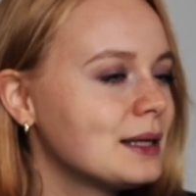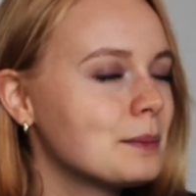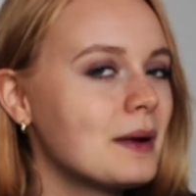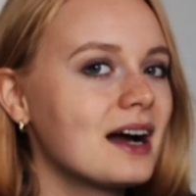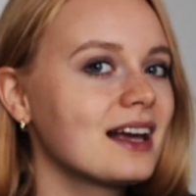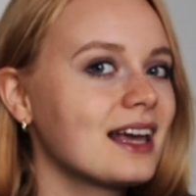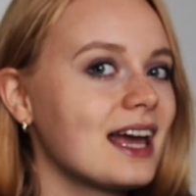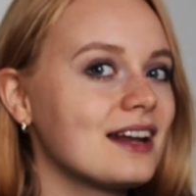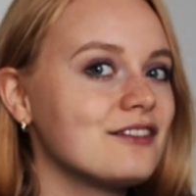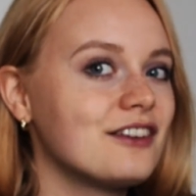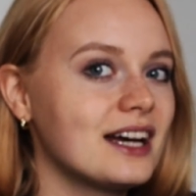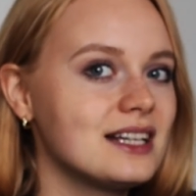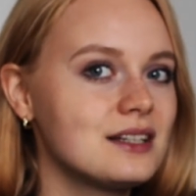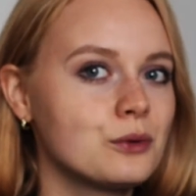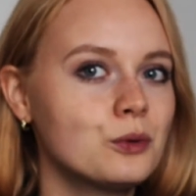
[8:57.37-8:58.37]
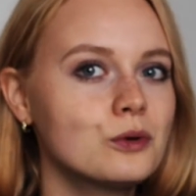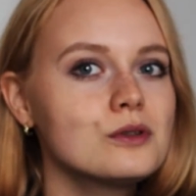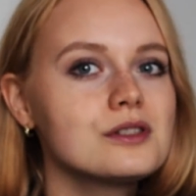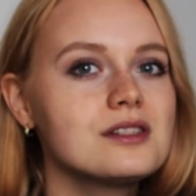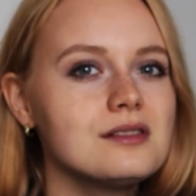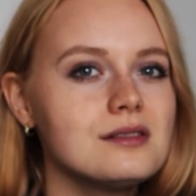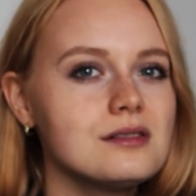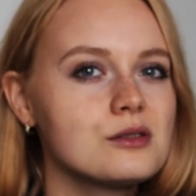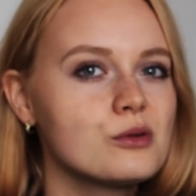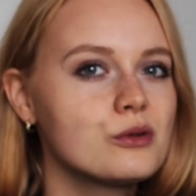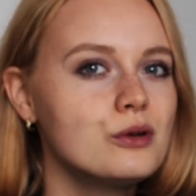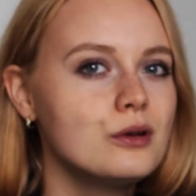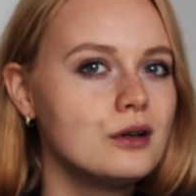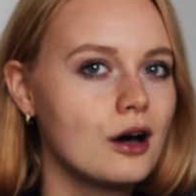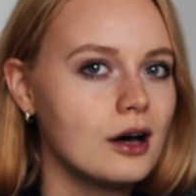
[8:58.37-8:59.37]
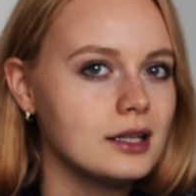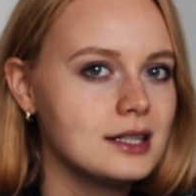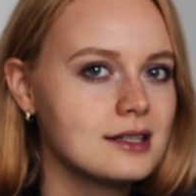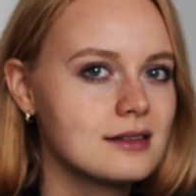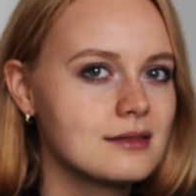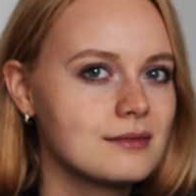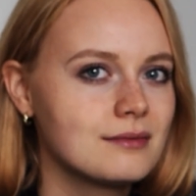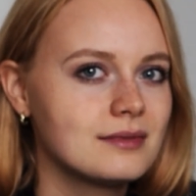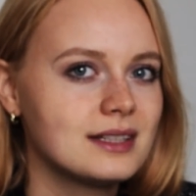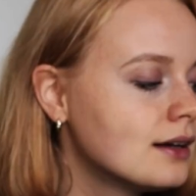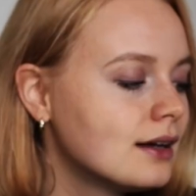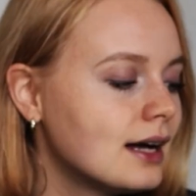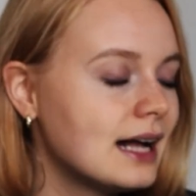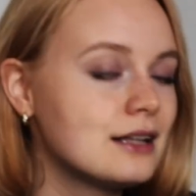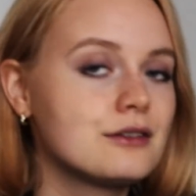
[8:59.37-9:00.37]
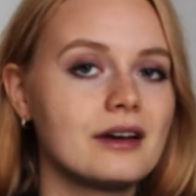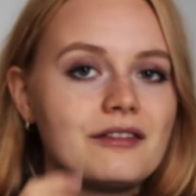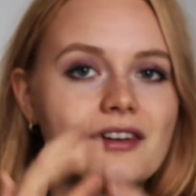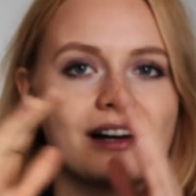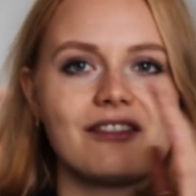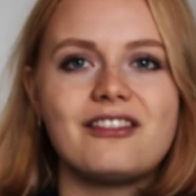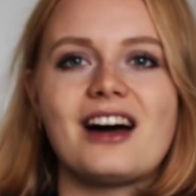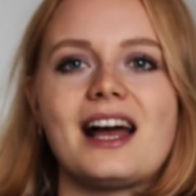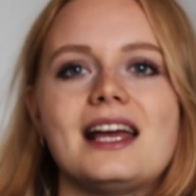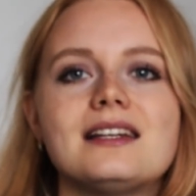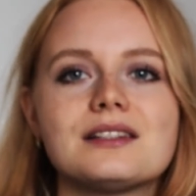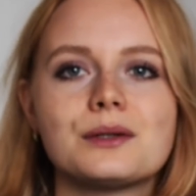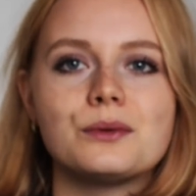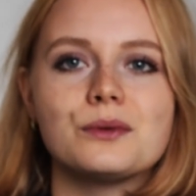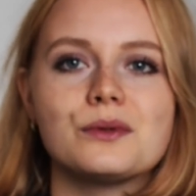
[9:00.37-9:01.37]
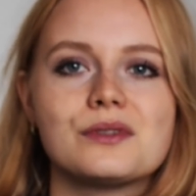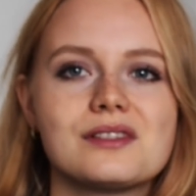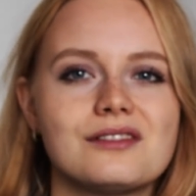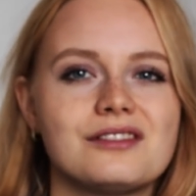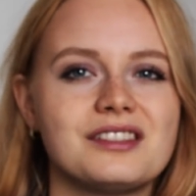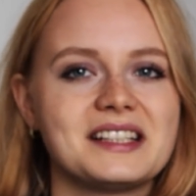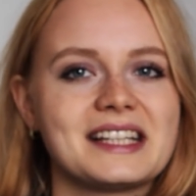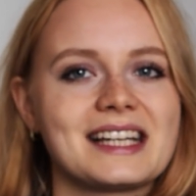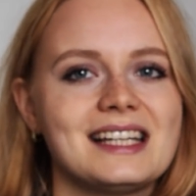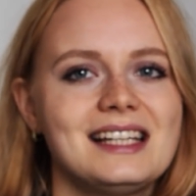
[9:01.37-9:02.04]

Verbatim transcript: Ich mag gern weite Hosen, so Culottes. also einfach weite Hosen finde ich